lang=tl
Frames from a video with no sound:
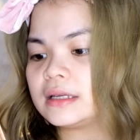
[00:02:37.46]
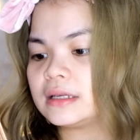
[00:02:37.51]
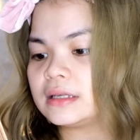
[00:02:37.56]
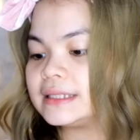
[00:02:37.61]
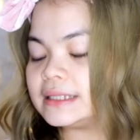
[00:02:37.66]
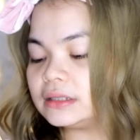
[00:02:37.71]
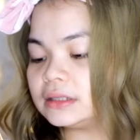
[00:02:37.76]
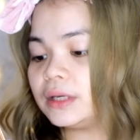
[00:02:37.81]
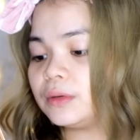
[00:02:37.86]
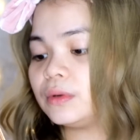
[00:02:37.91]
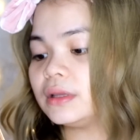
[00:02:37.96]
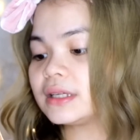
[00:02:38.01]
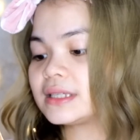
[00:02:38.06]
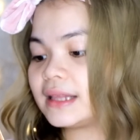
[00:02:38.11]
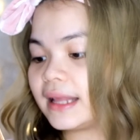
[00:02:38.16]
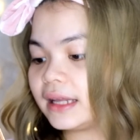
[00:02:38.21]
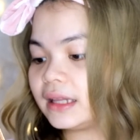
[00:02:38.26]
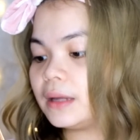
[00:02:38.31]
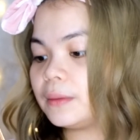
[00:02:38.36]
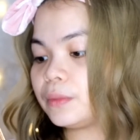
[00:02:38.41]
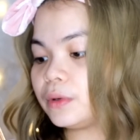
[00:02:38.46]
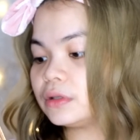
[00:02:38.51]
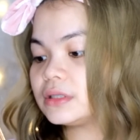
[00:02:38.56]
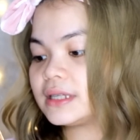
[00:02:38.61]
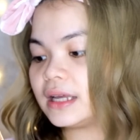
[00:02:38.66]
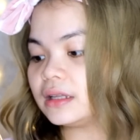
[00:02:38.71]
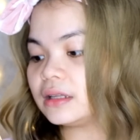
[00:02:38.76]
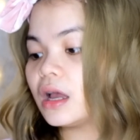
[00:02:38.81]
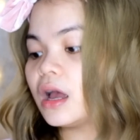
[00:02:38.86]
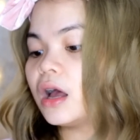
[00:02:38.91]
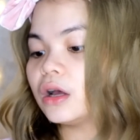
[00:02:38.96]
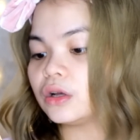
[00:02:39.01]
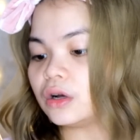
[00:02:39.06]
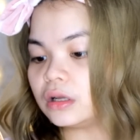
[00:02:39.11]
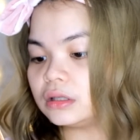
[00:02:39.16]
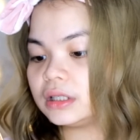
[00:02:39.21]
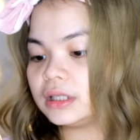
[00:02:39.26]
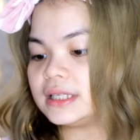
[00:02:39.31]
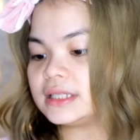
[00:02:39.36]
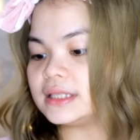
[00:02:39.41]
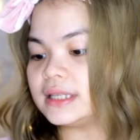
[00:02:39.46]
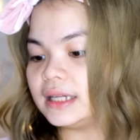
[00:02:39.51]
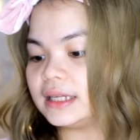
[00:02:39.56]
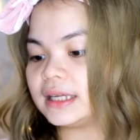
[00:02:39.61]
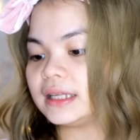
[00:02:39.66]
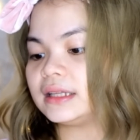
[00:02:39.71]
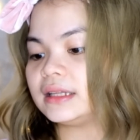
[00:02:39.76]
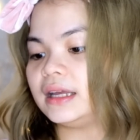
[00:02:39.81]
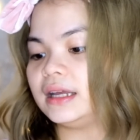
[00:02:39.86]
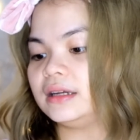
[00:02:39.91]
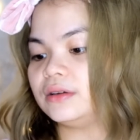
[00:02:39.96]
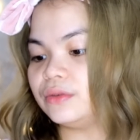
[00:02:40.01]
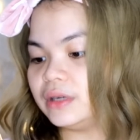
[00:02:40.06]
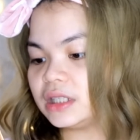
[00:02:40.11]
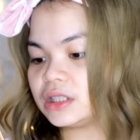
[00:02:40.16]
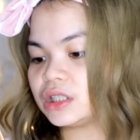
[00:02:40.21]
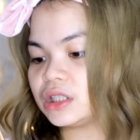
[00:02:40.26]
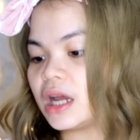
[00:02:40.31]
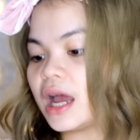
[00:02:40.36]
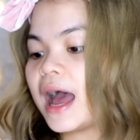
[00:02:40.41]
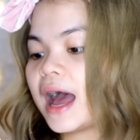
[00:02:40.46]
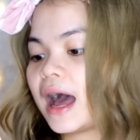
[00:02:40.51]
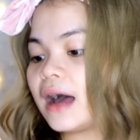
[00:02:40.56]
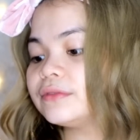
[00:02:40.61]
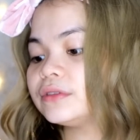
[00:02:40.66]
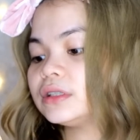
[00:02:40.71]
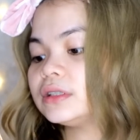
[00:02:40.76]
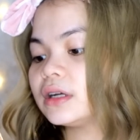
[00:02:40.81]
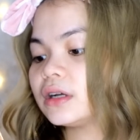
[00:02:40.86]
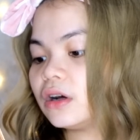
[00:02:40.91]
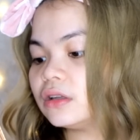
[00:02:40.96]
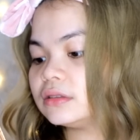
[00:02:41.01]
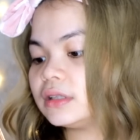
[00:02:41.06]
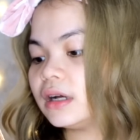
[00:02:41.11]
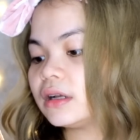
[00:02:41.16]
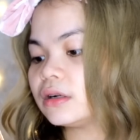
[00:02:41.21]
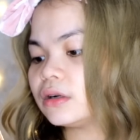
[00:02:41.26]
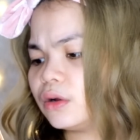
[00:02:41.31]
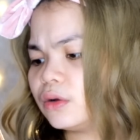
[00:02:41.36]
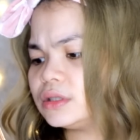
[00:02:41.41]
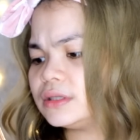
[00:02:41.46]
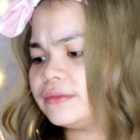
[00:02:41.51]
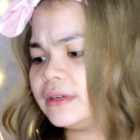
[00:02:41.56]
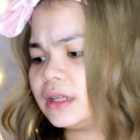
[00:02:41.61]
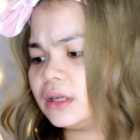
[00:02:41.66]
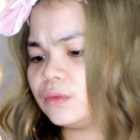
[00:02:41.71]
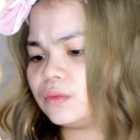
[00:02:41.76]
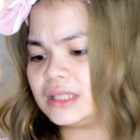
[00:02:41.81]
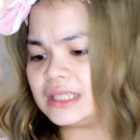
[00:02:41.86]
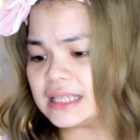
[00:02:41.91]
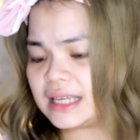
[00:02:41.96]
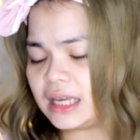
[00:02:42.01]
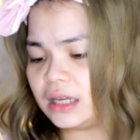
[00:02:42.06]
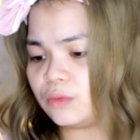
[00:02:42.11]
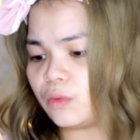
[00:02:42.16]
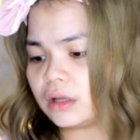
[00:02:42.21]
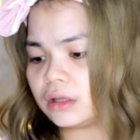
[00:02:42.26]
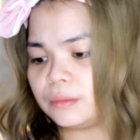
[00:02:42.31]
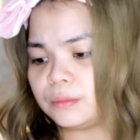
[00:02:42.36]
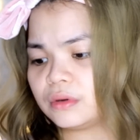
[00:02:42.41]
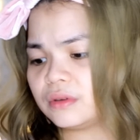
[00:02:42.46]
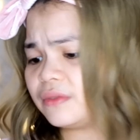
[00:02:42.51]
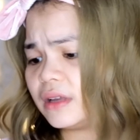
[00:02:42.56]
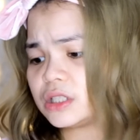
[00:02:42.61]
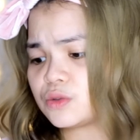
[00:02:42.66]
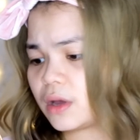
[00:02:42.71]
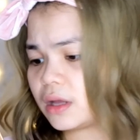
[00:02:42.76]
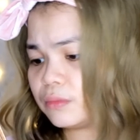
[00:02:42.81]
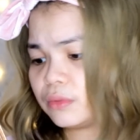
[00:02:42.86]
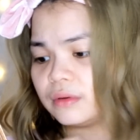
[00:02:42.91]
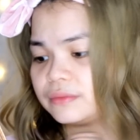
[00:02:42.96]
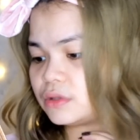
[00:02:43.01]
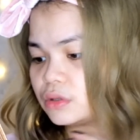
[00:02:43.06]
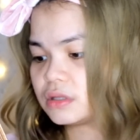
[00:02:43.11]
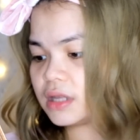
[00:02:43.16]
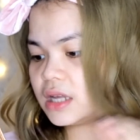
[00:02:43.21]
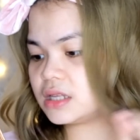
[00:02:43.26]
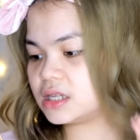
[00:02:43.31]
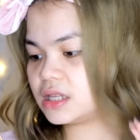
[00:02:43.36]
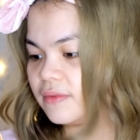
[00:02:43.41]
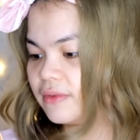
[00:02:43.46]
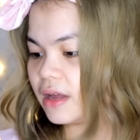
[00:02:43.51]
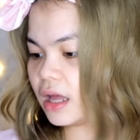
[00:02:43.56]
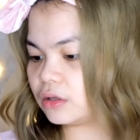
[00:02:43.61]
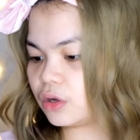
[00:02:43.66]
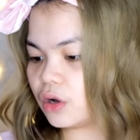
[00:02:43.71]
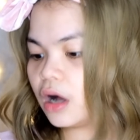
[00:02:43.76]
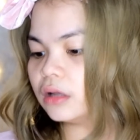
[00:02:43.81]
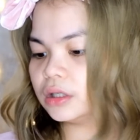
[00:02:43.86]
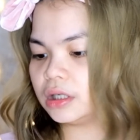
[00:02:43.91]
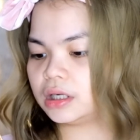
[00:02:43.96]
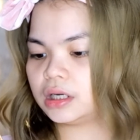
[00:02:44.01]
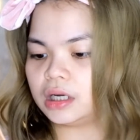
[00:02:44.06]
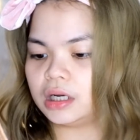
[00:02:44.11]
silky with a slightly frozen, color is delicate and rich. After the contact flows feeding with skin, waterproof and sweatproof to sustain significant color.